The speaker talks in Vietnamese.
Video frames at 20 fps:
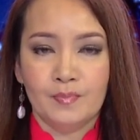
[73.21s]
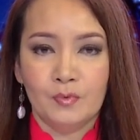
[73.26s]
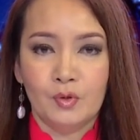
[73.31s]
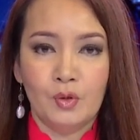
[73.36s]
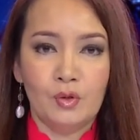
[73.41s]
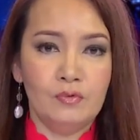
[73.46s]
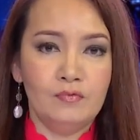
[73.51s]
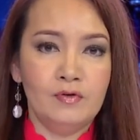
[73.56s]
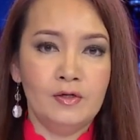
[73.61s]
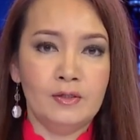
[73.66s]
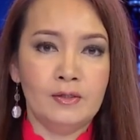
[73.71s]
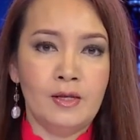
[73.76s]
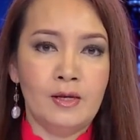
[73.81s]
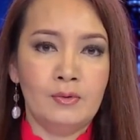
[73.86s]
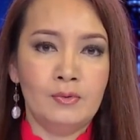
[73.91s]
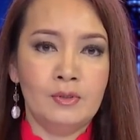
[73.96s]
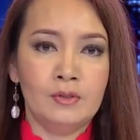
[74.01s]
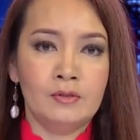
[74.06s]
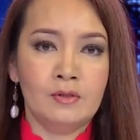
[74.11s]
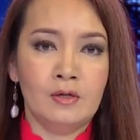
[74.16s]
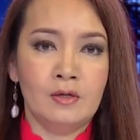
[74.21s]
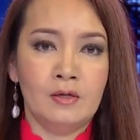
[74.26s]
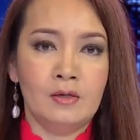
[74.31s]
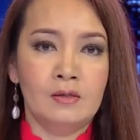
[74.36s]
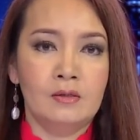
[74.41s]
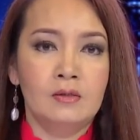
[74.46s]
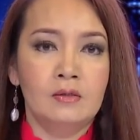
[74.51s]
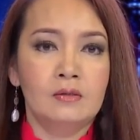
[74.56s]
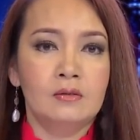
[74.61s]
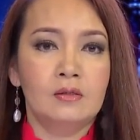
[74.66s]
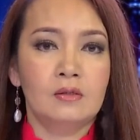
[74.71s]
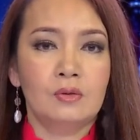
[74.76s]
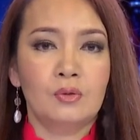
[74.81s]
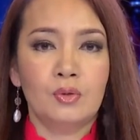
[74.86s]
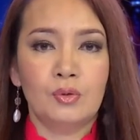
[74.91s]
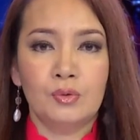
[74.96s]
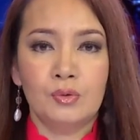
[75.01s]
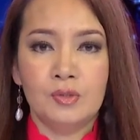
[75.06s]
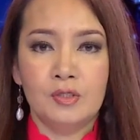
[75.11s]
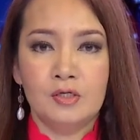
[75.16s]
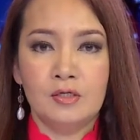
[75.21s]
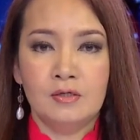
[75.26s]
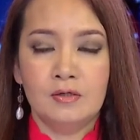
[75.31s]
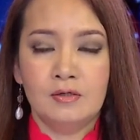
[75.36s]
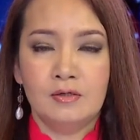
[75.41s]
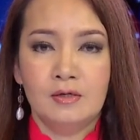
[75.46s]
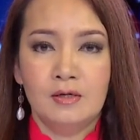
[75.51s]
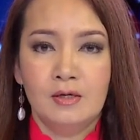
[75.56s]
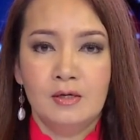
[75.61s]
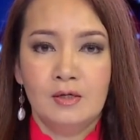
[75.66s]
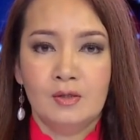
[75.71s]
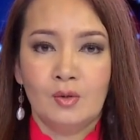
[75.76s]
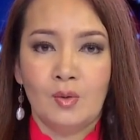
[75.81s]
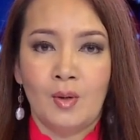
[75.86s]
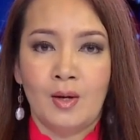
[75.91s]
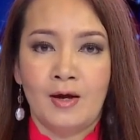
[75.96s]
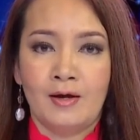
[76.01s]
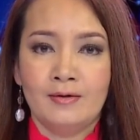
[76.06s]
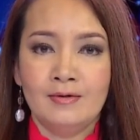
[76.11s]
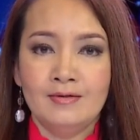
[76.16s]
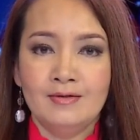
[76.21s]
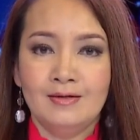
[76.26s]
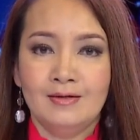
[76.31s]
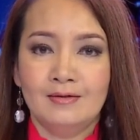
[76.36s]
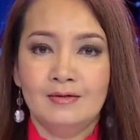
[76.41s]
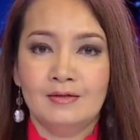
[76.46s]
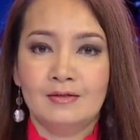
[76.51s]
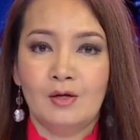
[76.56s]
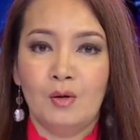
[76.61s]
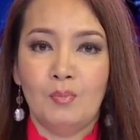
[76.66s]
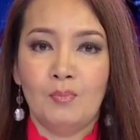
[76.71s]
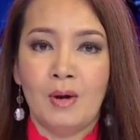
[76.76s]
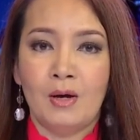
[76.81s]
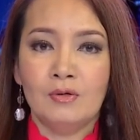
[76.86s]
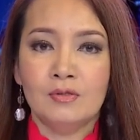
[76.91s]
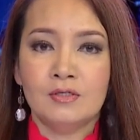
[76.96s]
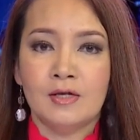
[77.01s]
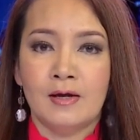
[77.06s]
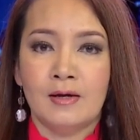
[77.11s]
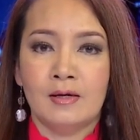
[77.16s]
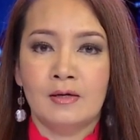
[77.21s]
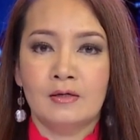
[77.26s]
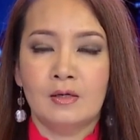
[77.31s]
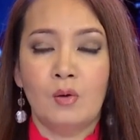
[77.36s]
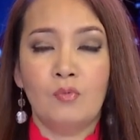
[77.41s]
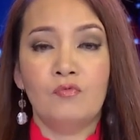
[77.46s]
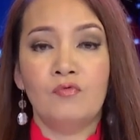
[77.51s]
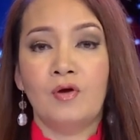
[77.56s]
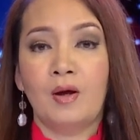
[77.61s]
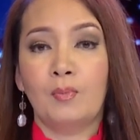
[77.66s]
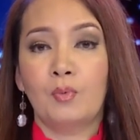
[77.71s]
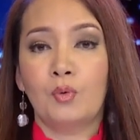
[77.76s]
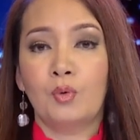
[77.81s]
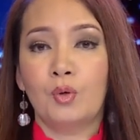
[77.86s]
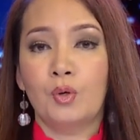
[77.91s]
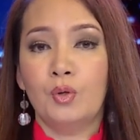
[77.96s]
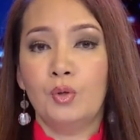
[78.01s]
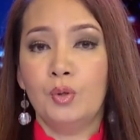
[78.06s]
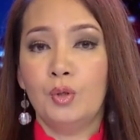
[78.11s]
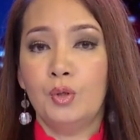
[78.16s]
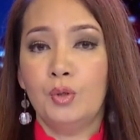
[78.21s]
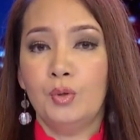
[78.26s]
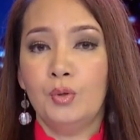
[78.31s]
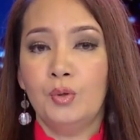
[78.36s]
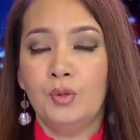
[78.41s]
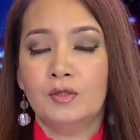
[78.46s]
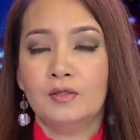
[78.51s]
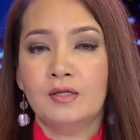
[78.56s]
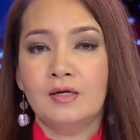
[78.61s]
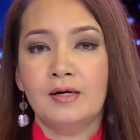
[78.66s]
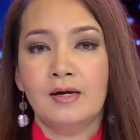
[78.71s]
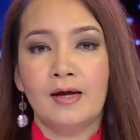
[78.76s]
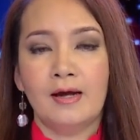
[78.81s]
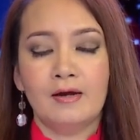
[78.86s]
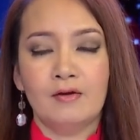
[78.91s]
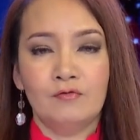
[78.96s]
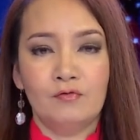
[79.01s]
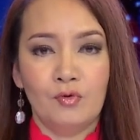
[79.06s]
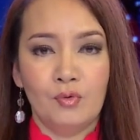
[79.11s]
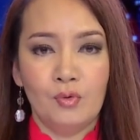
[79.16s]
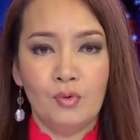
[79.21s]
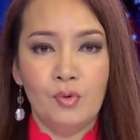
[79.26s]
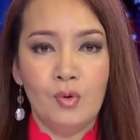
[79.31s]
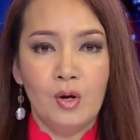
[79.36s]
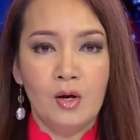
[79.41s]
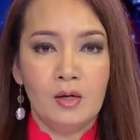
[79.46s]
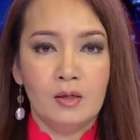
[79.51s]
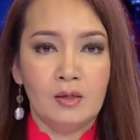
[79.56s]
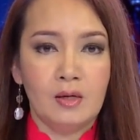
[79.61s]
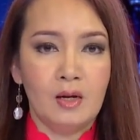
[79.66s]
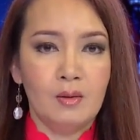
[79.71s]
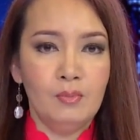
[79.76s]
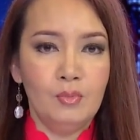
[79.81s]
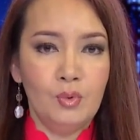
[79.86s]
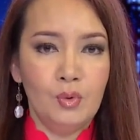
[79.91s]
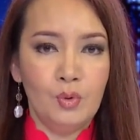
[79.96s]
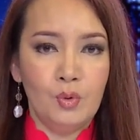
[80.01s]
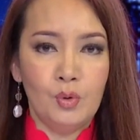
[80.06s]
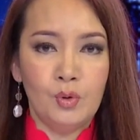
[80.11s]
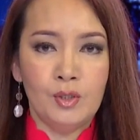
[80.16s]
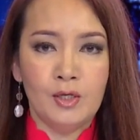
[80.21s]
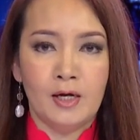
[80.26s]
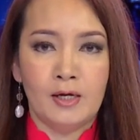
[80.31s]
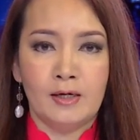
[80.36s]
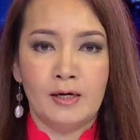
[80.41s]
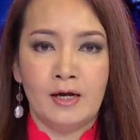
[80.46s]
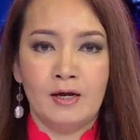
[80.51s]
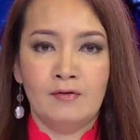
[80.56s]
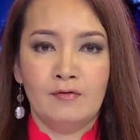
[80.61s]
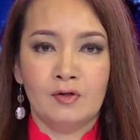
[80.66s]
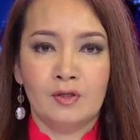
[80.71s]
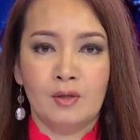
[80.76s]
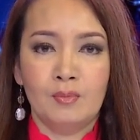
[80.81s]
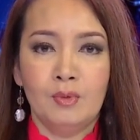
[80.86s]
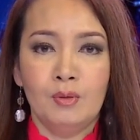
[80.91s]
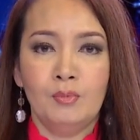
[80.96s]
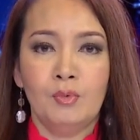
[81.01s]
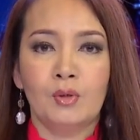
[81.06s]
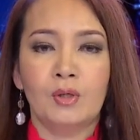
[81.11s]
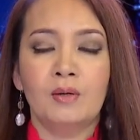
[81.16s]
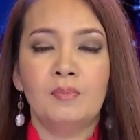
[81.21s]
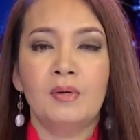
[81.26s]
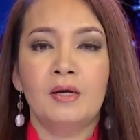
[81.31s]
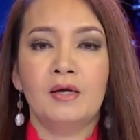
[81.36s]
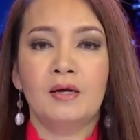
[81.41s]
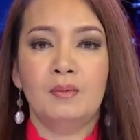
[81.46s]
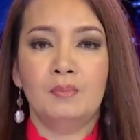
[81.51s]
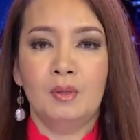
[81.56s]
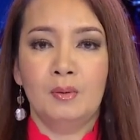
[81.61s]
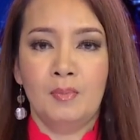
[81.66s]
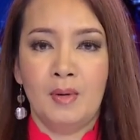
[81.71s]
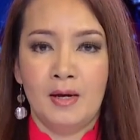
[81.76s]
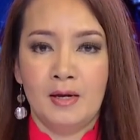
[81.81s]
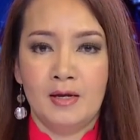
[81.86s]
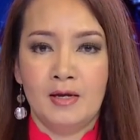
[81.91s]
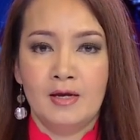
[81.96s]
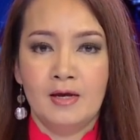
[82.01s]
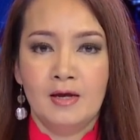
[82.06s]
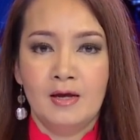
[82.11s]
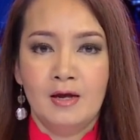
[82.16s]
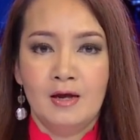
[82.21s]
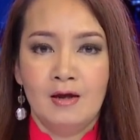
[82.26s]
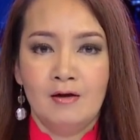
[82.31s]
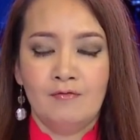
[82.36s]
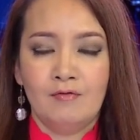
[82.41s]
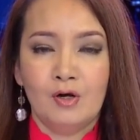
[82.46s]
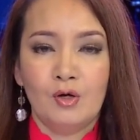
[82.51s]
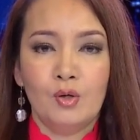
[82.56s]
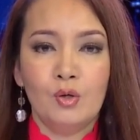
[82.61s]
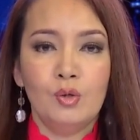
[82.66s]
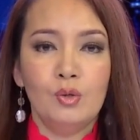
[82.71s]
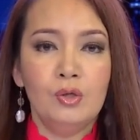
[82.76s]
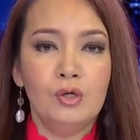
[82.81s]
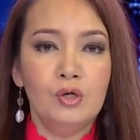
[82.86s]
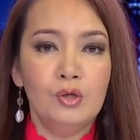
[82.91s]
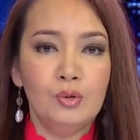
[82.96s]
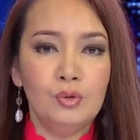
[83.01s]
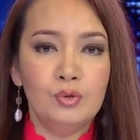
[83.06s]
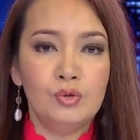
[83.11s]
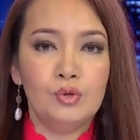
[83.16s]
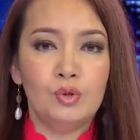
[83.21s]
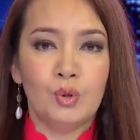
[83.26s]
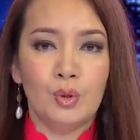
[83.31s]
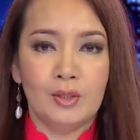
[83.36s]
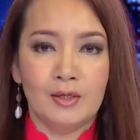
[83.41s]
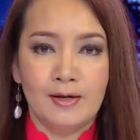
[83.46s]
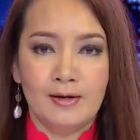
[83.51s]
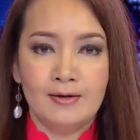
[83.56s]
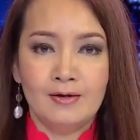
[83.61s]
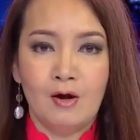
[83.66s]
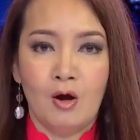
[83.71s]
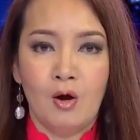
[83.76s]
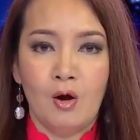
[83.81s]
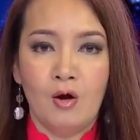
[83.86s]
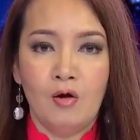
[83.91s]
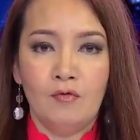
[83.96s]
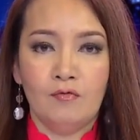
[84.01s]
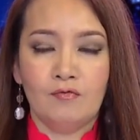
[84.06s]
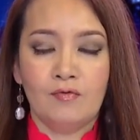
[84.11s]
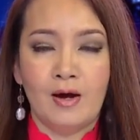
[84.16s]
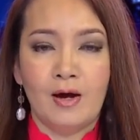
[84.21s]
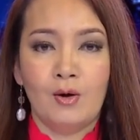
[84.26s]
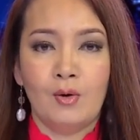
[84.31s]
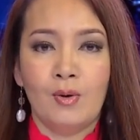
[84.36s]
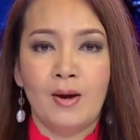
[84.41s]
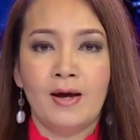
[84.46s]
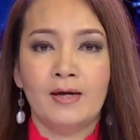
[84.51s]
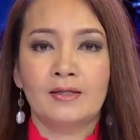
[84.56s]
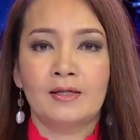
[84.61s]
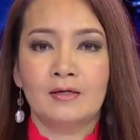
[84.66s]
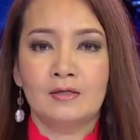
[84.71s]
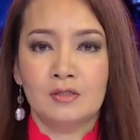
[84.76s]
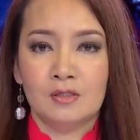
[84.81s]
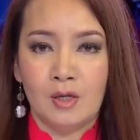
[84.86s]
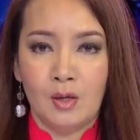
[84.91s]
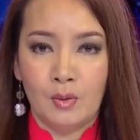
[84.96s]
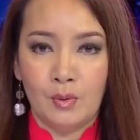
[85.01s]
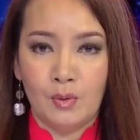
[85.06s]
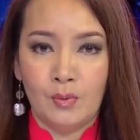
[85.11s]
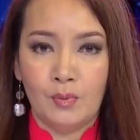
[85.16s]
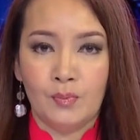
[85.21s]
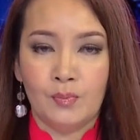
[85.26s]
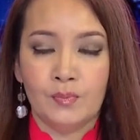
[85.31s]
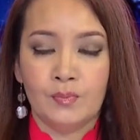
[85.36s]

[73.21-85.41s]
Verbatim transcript: Thưa quý vị, theo như tờ The Courier, tòa án nhận được thông báo rằng đồng phạm của cô Lưu, tức là anh Vũ, đã mua ngôi nhà này vào tháng 11 năm 2017 và cô Lưu chuyển đến đó vào 2 tháng sau.